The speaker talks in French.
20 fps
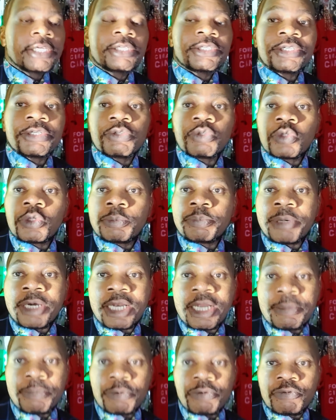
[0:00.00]
je ne suis
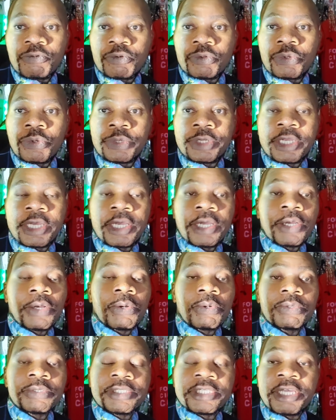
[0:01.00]
pas là pour vous donner un
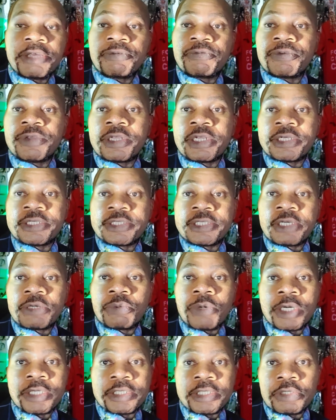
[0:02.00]
conseil financier,
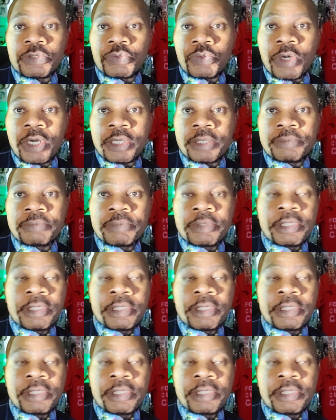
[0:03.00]
quoi que ce soit.